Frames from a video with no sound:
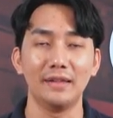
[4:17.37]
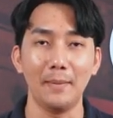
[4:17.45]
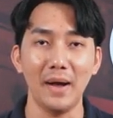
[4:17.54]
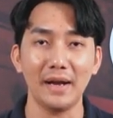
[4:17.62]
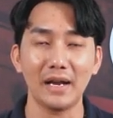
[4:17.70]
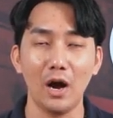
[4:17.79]

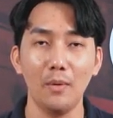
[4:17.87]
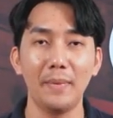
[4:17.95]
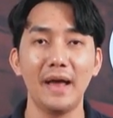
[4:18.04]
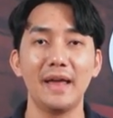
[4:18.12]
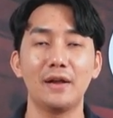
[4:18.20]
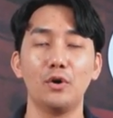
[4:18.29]
สามารถเข้า
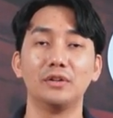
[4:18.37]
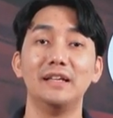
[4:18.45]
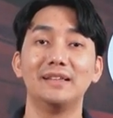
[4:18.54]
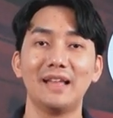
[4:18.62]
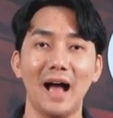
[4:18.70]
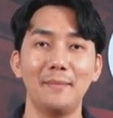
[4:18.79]
ไปกด
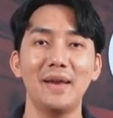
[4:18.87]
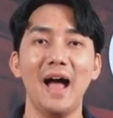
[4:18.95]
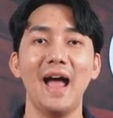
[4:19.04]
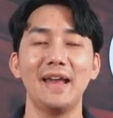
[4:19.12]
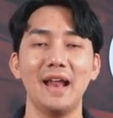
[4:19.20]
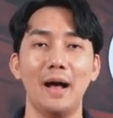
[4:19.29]
ติดตาม
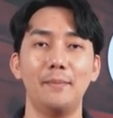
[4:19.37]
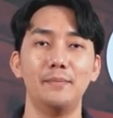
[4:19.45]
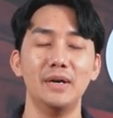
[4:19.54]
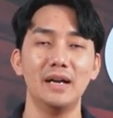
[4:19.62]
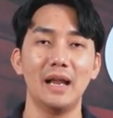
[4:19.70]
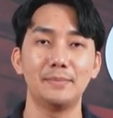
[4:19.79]
ได้นะครับ
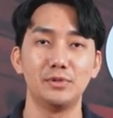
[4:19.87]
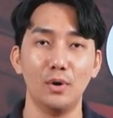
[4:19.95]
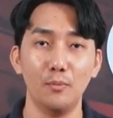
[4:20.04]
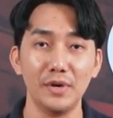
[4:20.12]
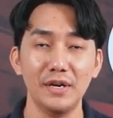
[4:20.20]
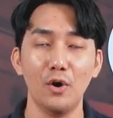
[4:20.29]
เพื่อรับช
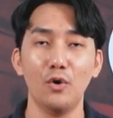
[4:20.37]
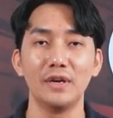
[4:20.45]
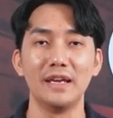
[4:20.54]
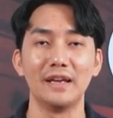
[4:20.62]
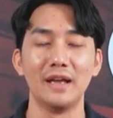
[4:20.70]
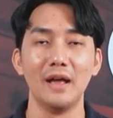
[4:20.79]
มวิดีโอ
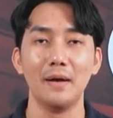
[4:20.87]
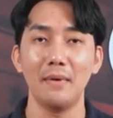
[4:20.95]
อีก